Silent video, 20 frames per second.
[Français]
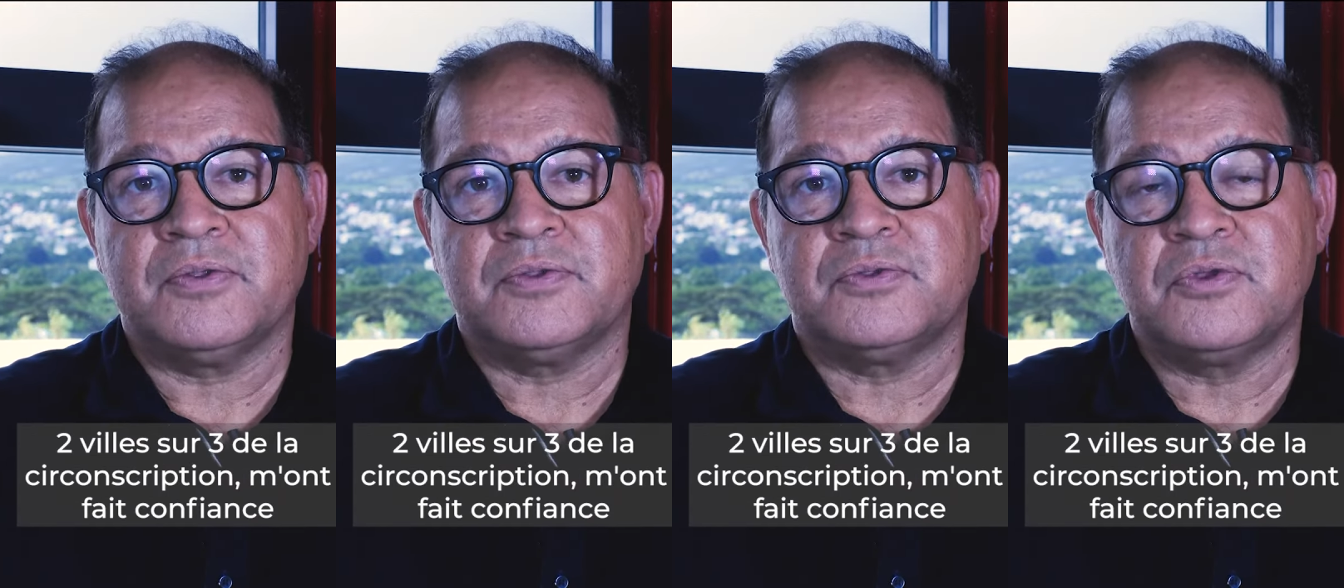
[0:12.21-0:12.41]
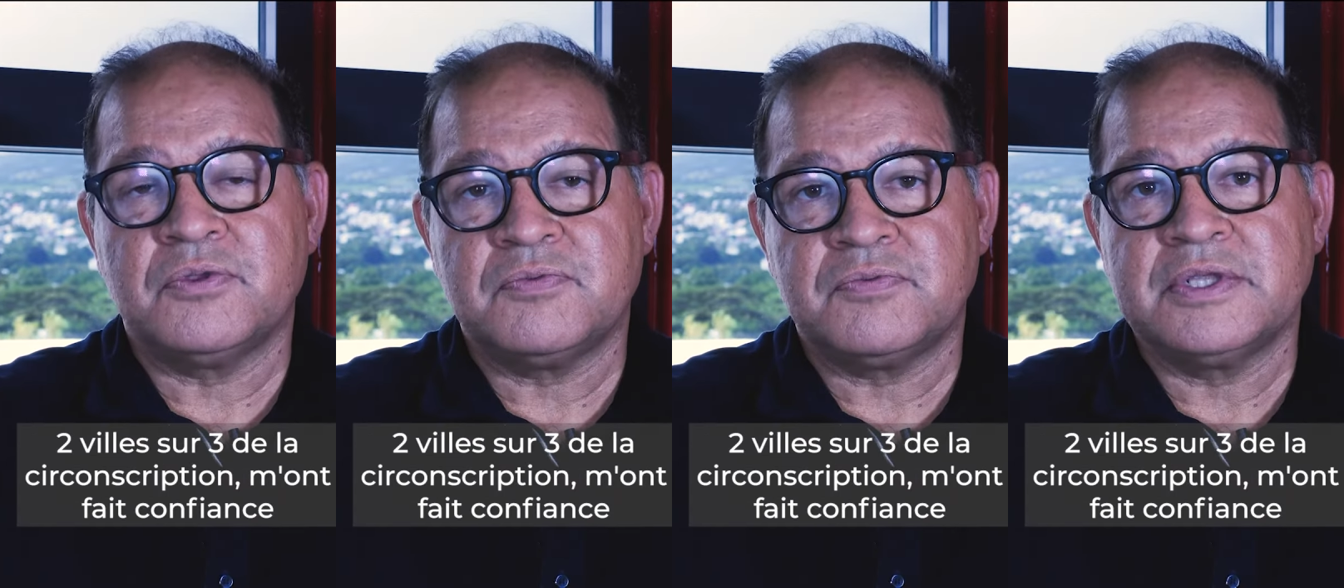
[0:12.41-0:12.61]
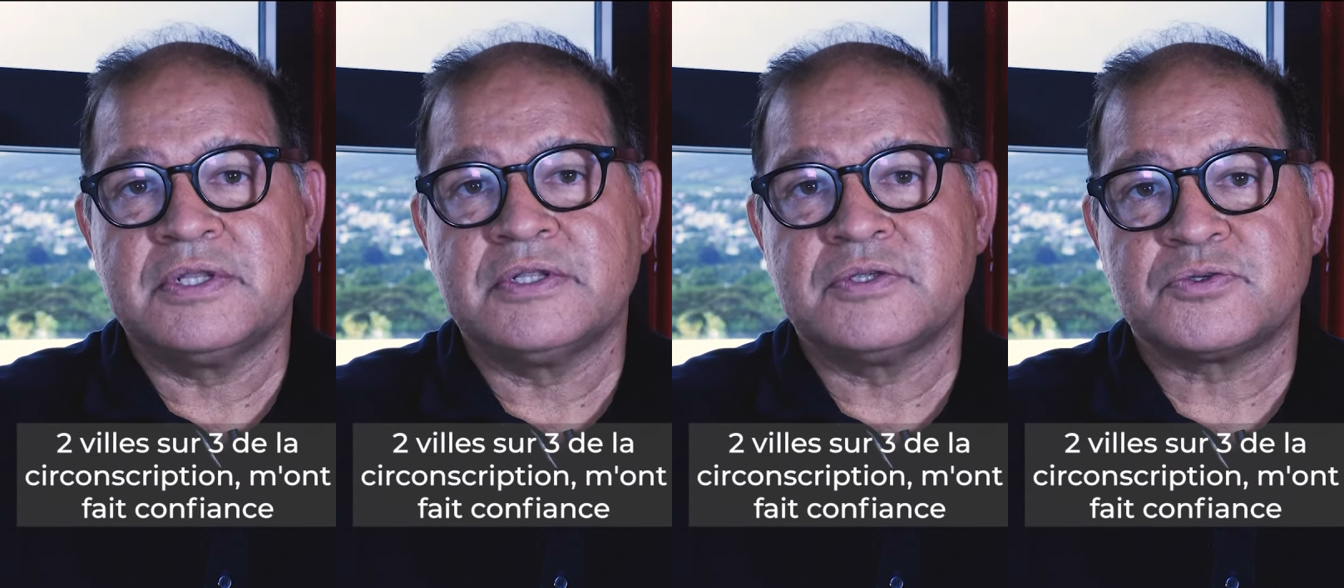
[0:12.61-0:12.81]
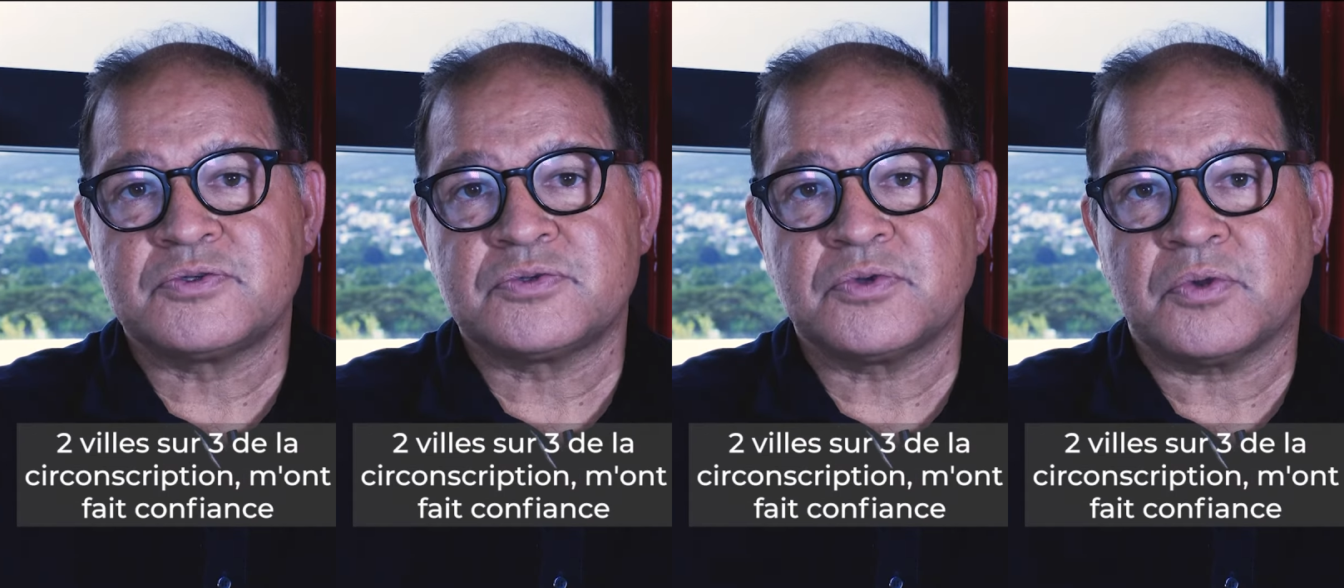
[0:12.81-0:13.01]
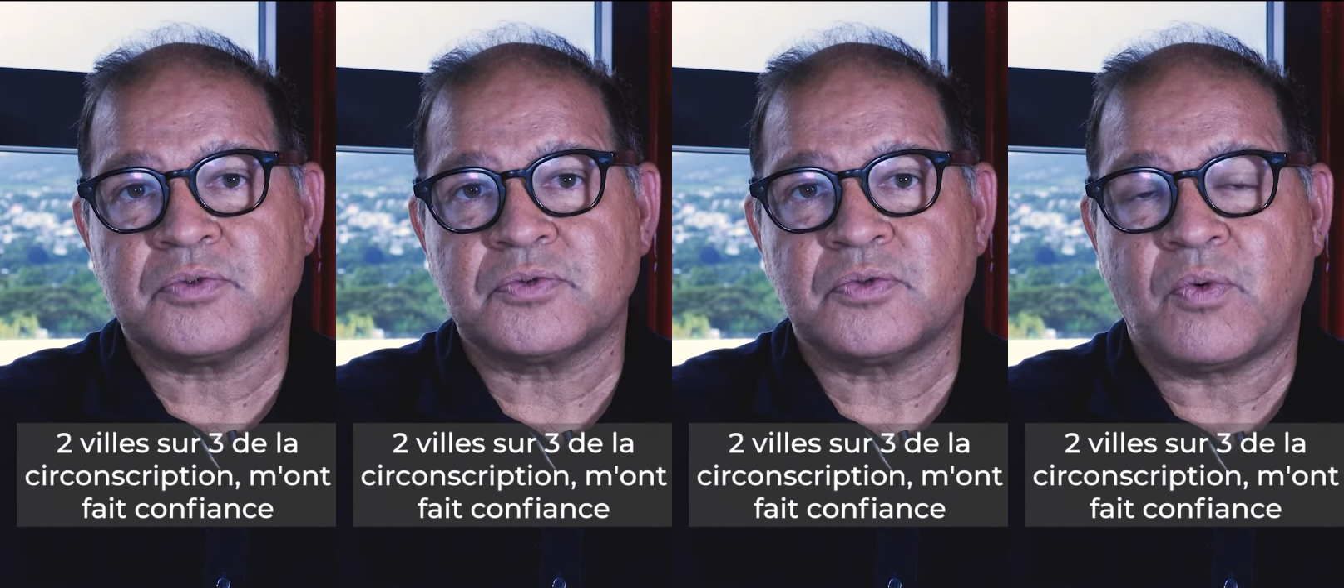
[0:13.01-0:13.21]
deux villes
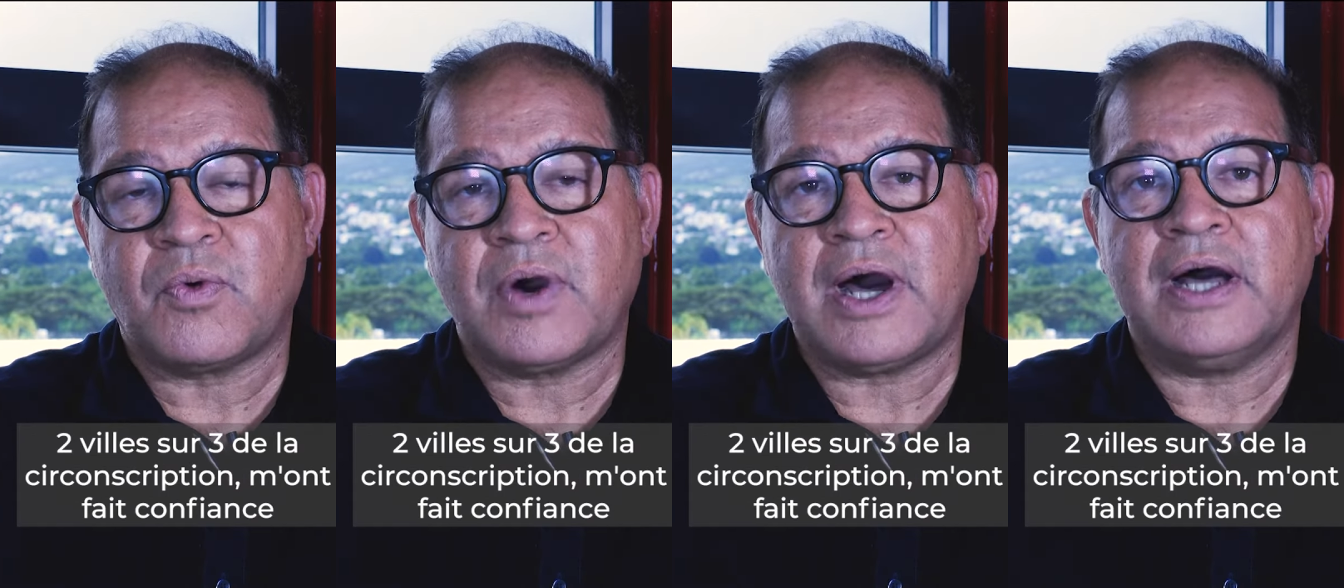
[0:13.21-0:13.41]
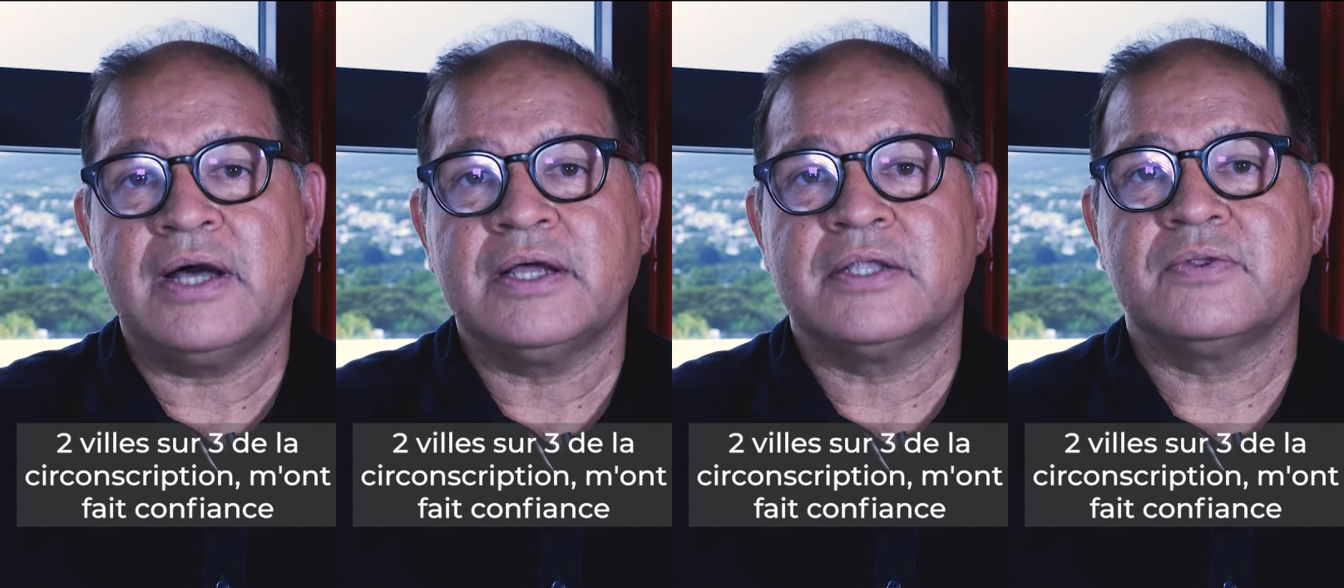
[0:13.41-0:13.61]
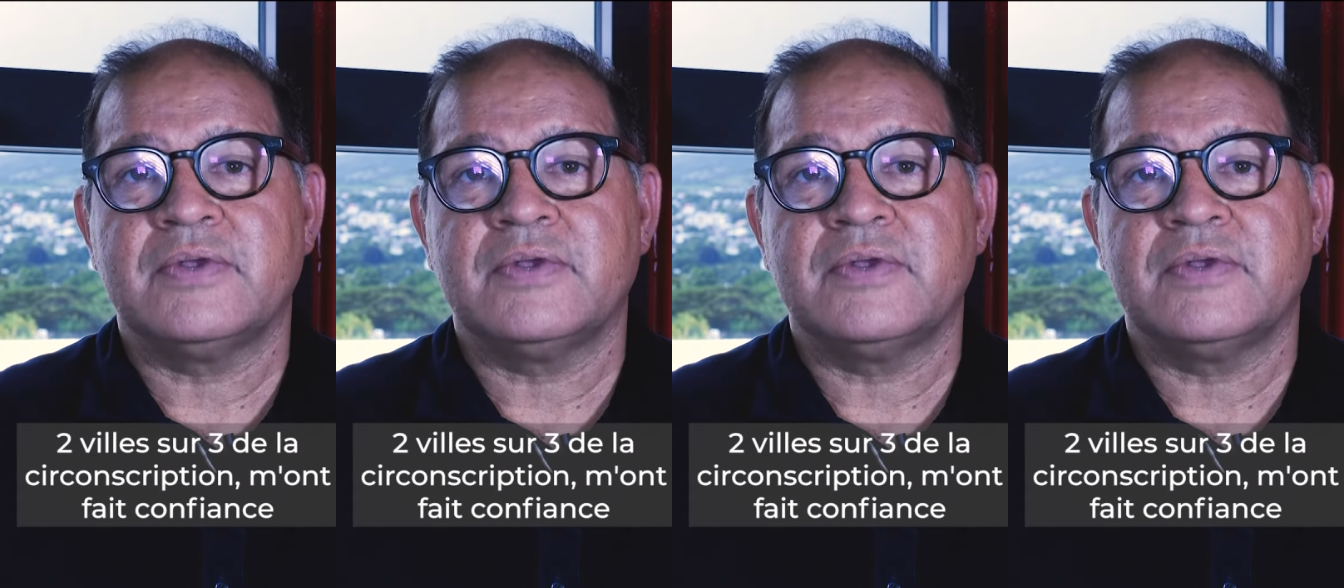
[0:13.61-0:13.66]
sur trois